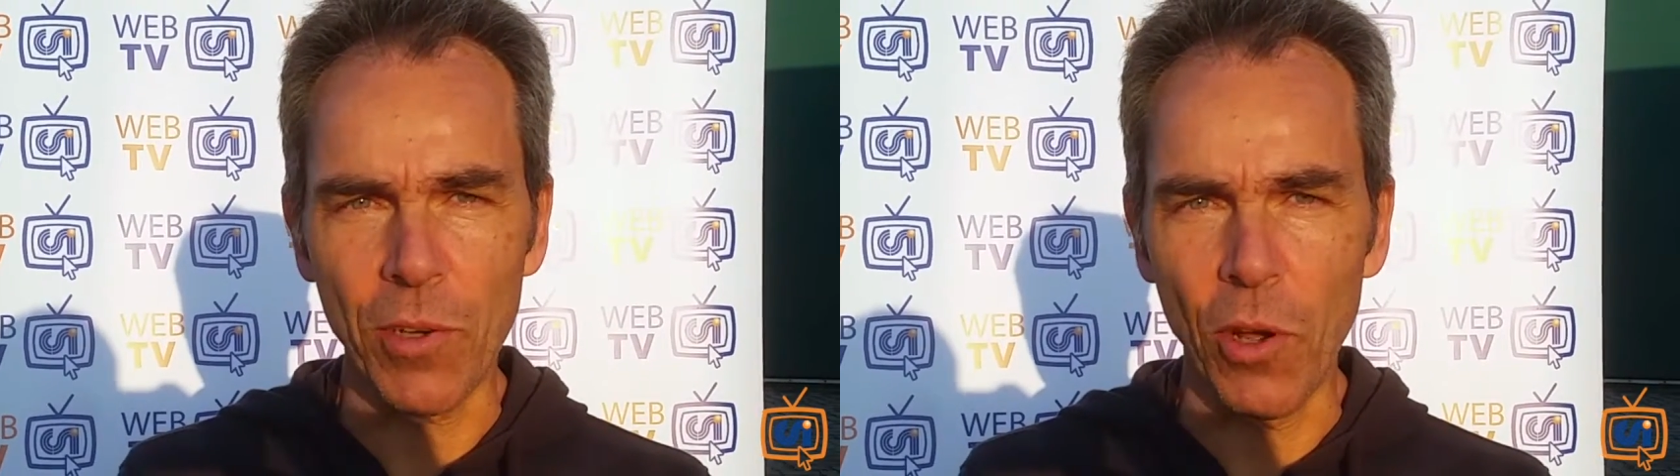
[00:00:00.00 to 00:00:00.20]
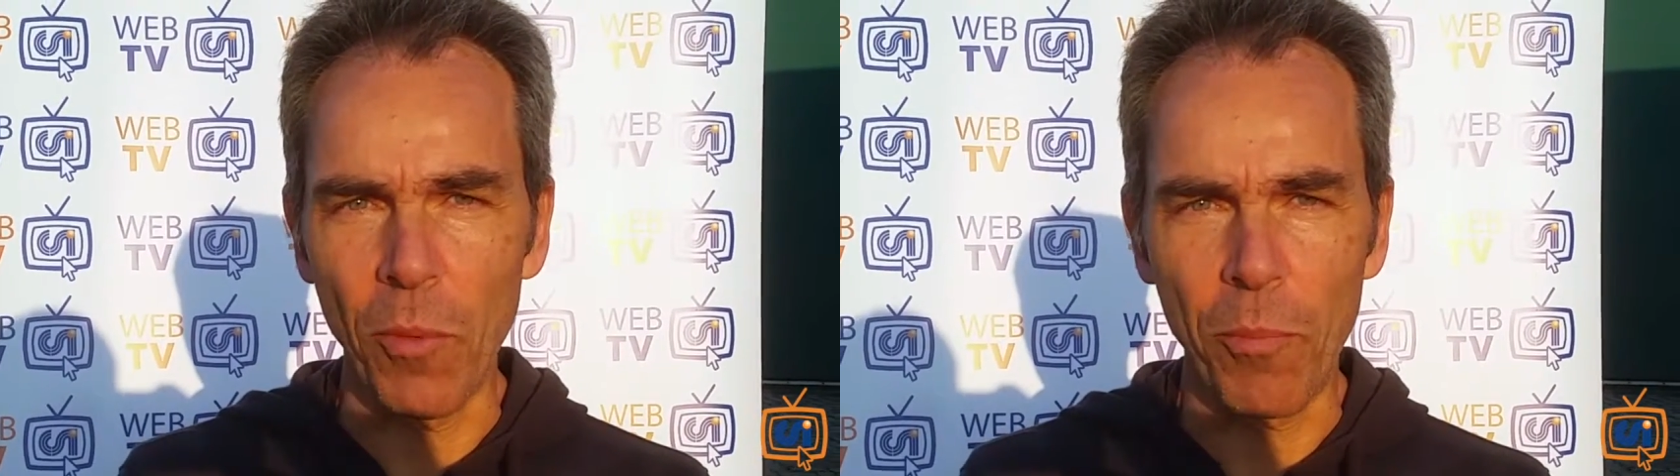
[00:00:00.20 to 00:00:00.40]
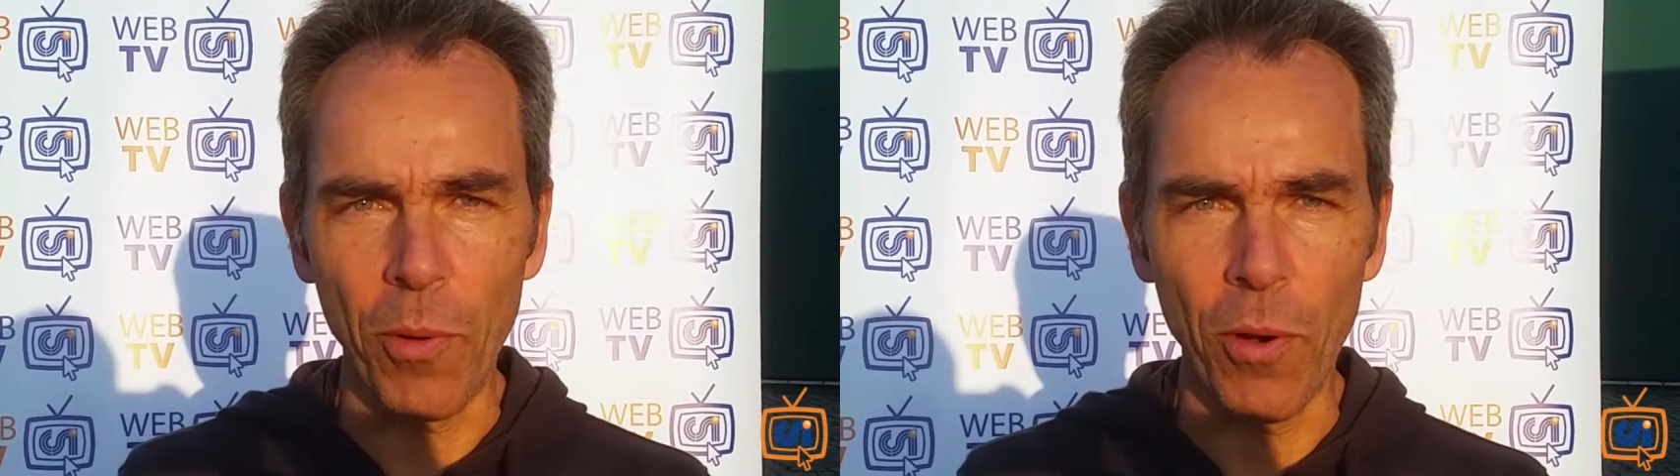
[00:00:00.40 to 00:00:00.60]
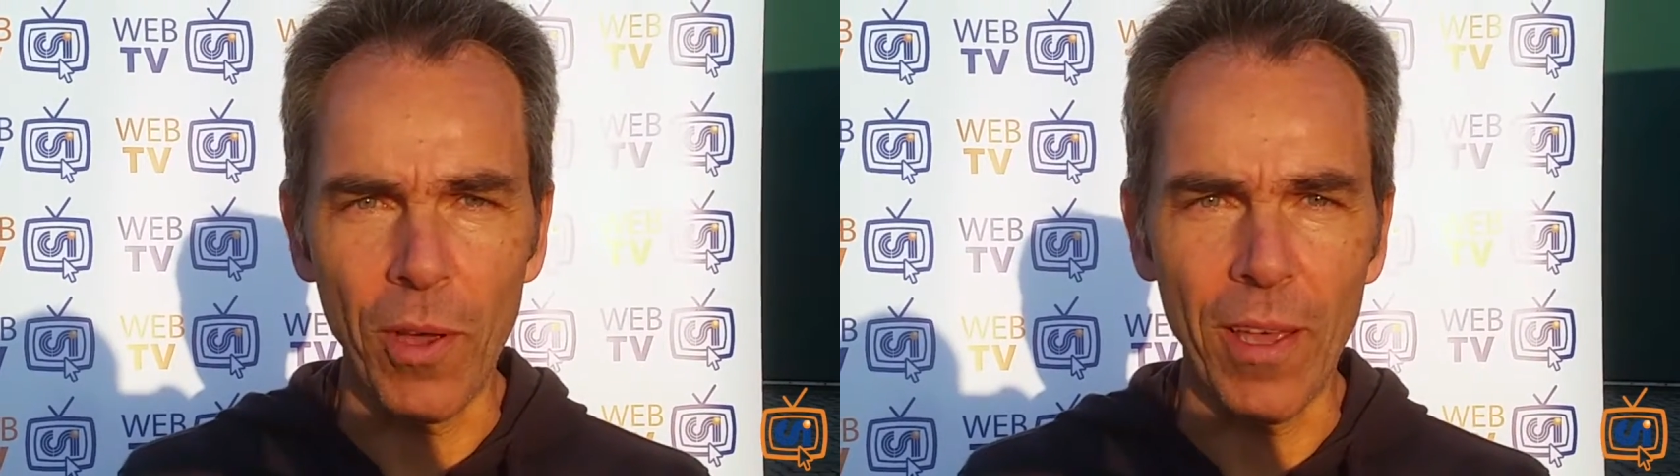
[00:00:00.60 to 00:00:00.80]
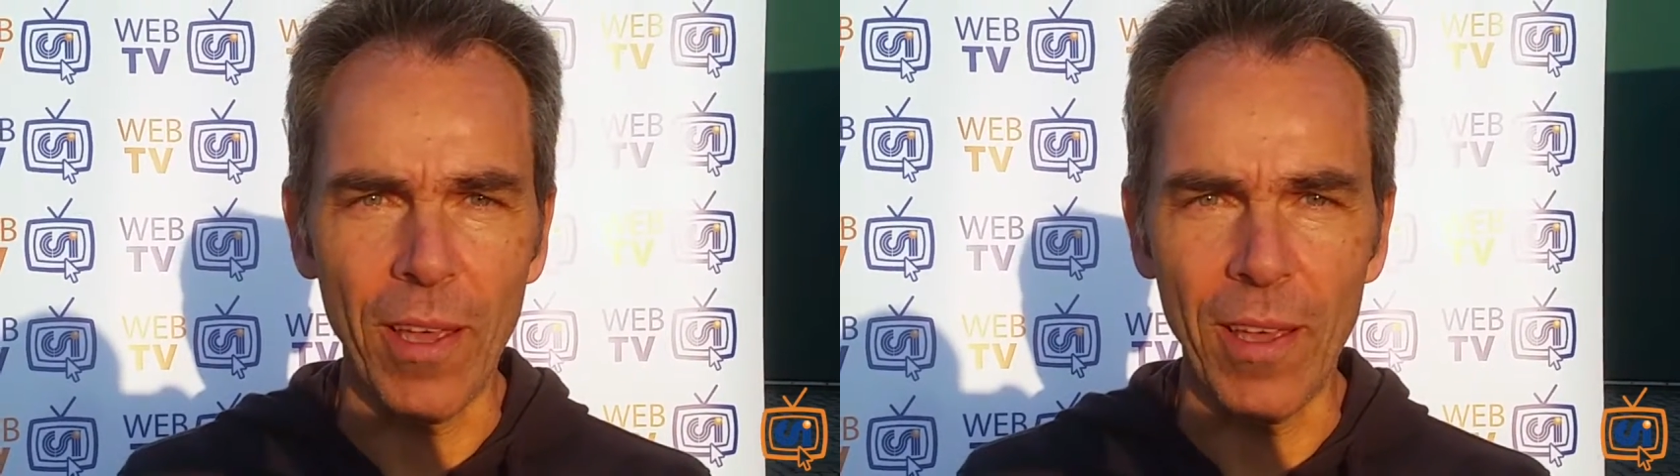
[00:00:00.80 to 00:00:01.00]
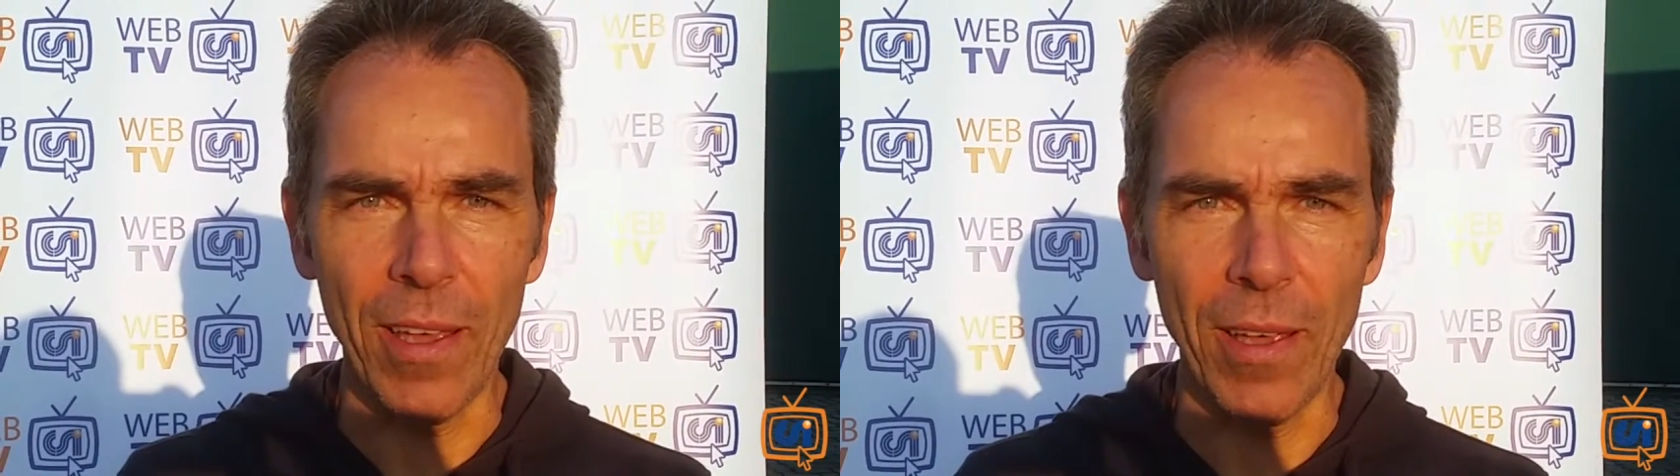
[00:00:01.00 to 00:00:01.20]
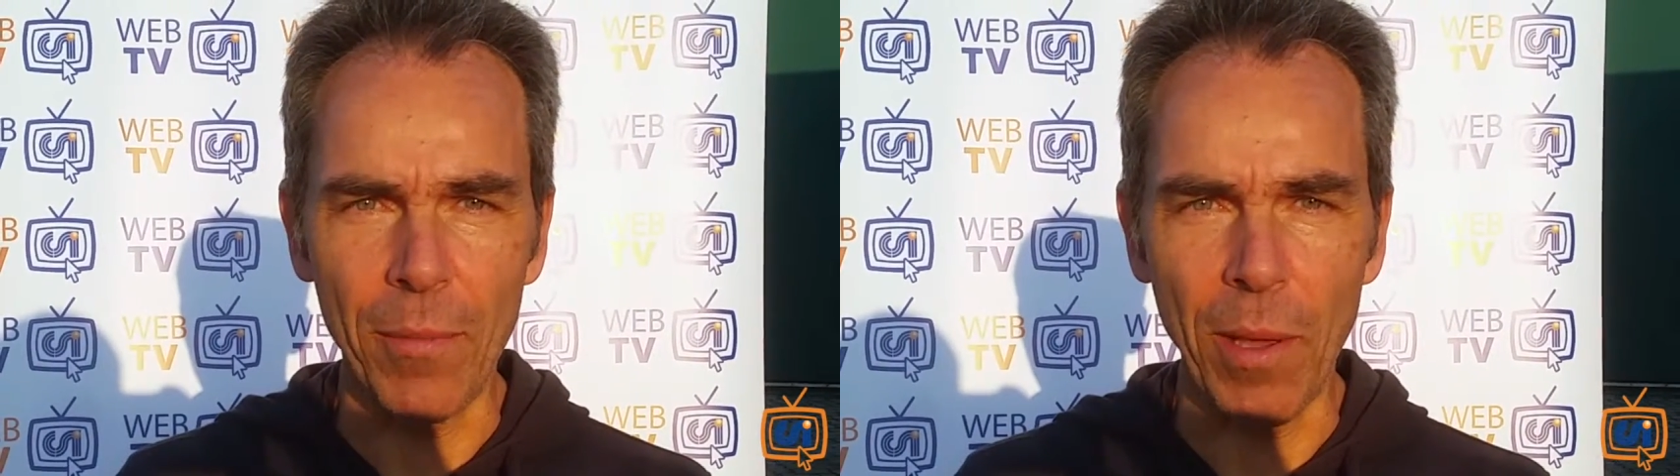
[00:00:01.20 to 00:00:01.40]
troppo e